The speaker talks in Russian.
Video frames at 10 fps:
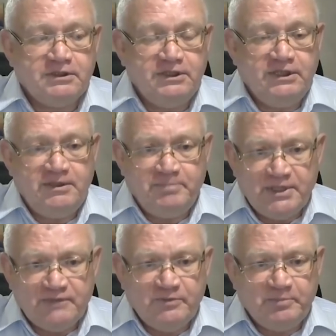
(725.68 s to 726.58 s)
и
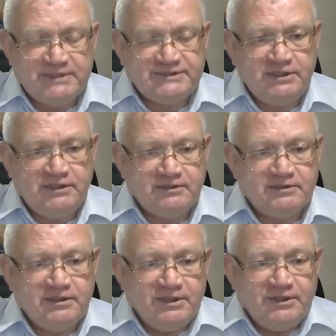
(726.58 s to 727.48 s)
первый
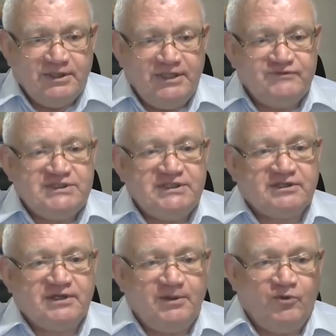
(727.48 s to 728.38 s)
президент, и всех,
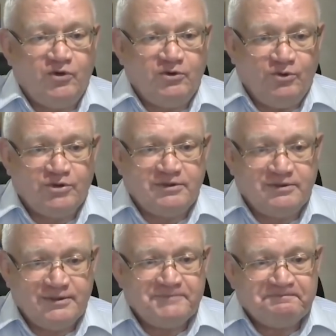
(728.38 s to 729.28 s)
кого он
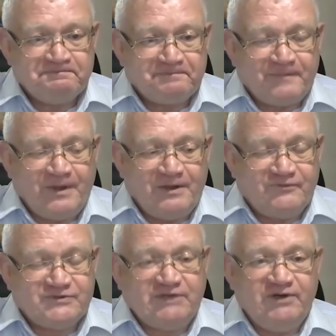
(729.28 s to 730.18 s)
э,
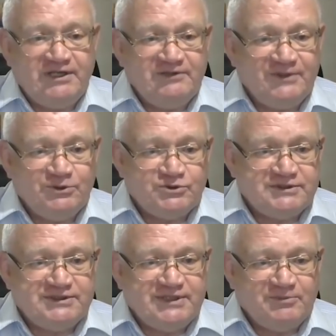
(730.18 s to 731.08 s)
вставлял в эту
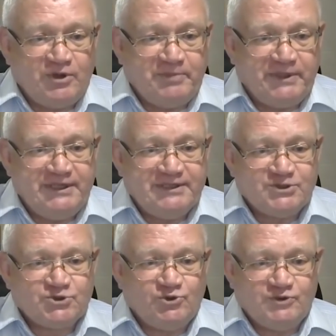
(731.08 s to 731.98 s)
систему, а понятно,
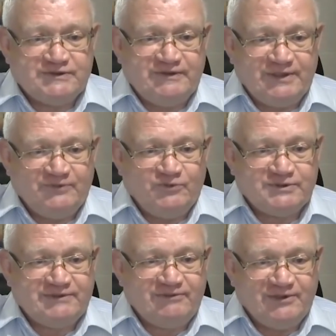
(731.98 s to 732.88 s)
что родственников он
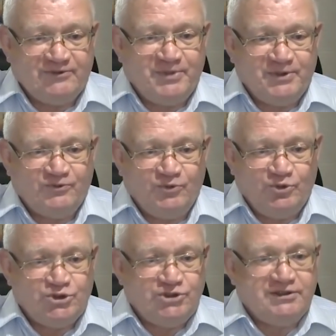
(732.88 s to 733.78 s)
вставлял в первую
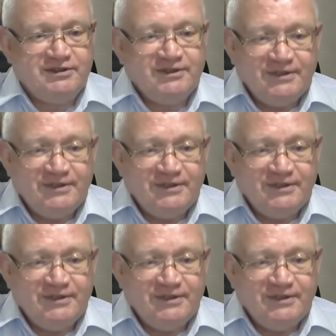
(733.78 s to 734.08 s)
очередь,